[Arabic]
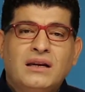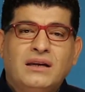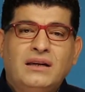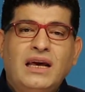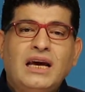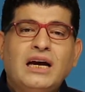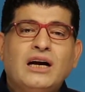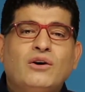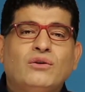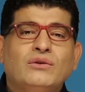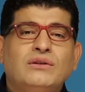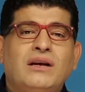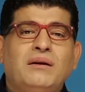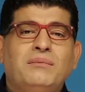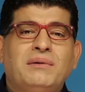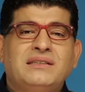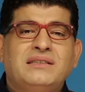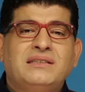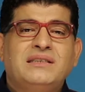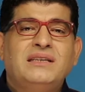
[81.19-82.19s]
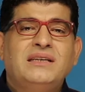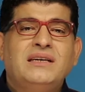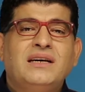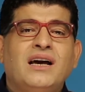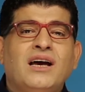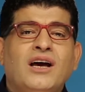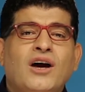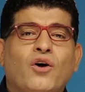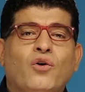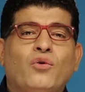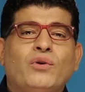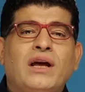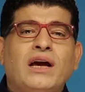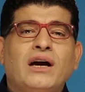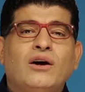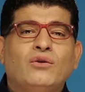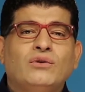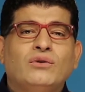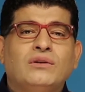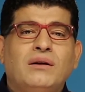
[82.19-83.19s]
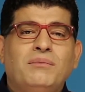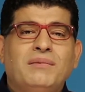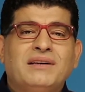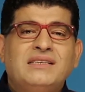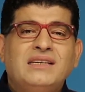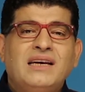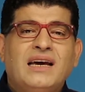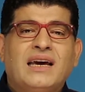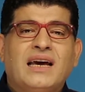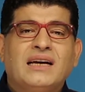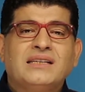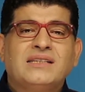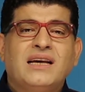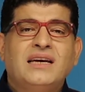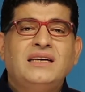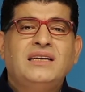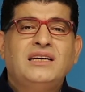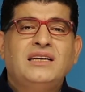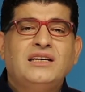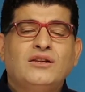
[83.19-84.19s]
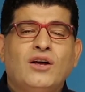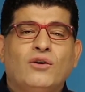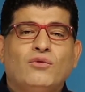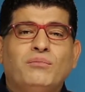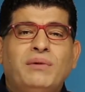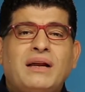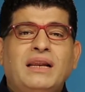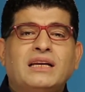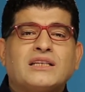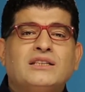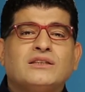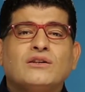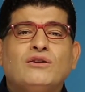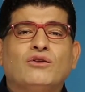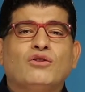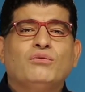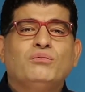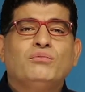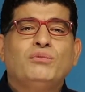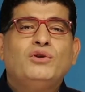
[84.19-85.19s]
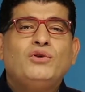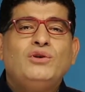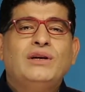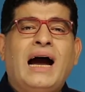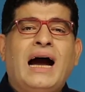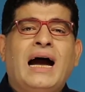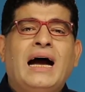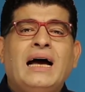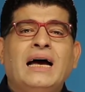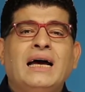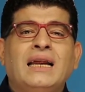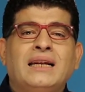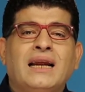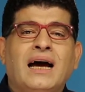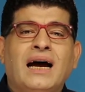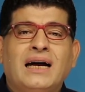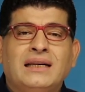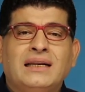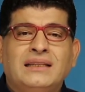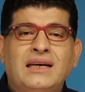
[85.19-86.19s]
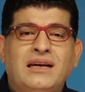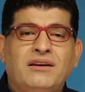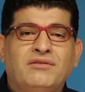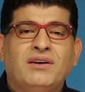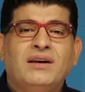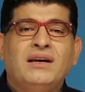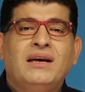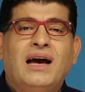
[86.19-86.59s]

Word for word: ناخد المسيح وناخد المسيح كسيد ونبلش نطلب منه يحقق لنا اهداف